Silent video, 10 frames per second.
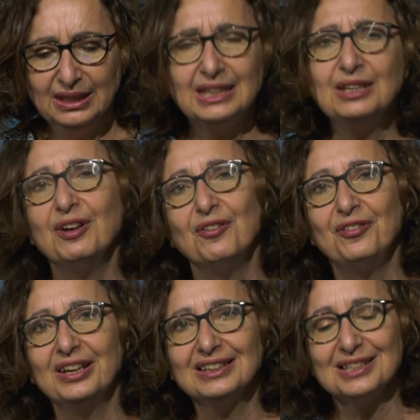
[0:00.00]
Qui va
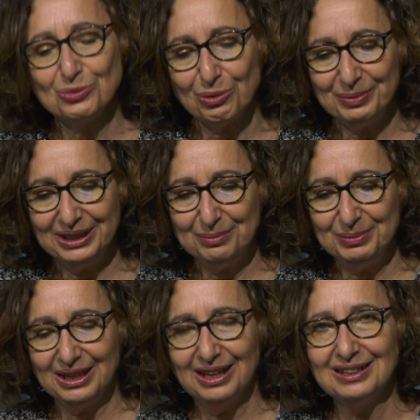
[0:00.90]
faire désormais les
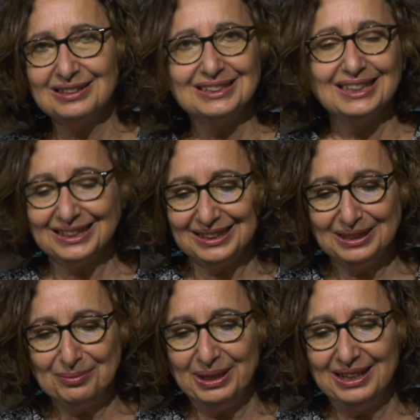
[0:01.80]
miracles, guérir
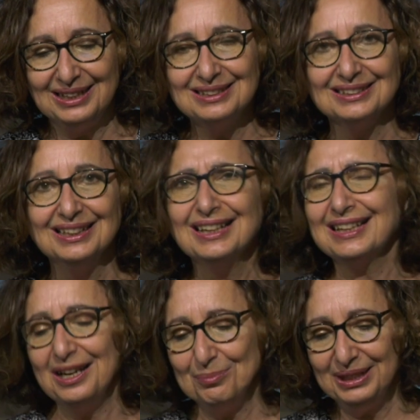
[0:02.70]
les malades,
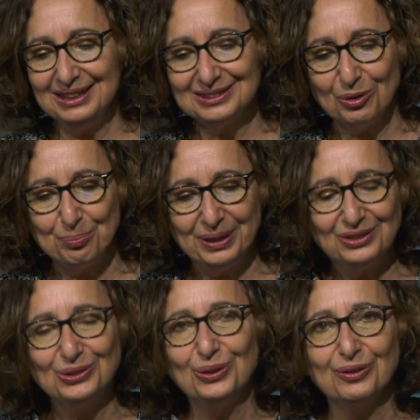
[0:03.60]
calmer les
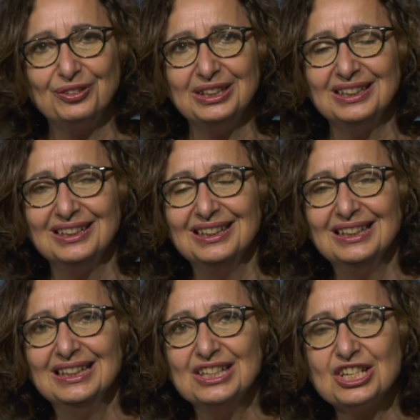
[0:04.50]
tempêtes de leur vie
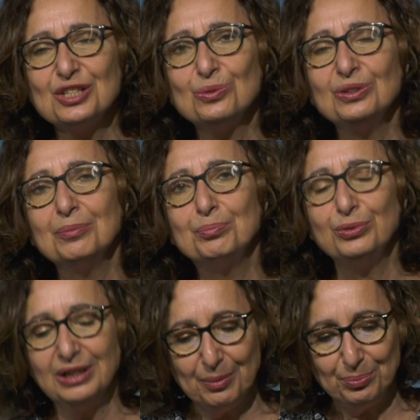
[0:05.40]
Jésus n'est
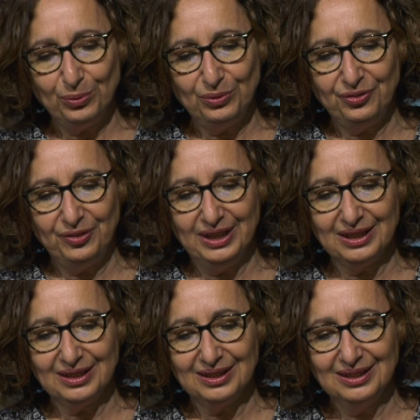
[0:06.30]
plus là pour le
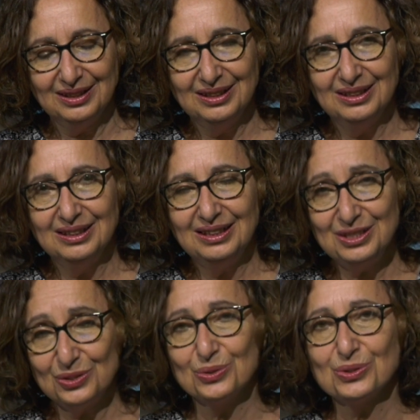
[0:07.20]
faire.
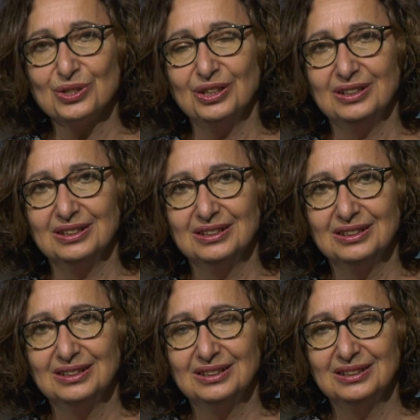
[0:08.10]
Ils sont seuls.
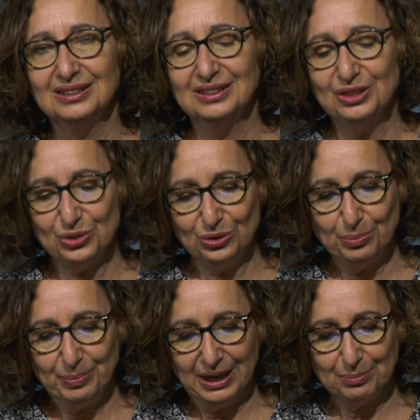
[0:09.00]
Dieu
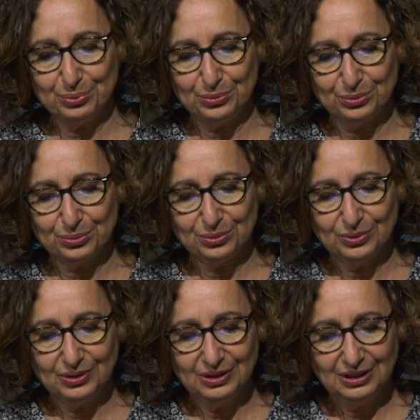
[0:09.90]
ne parle plus.
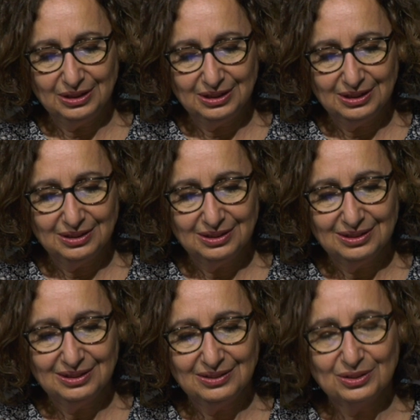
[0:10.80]

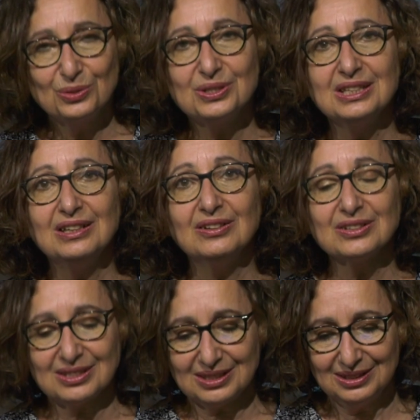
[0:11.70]
Ce
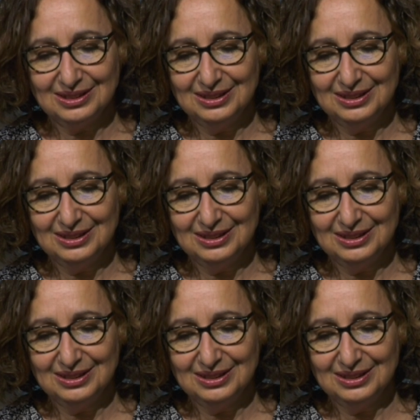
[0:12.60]
silence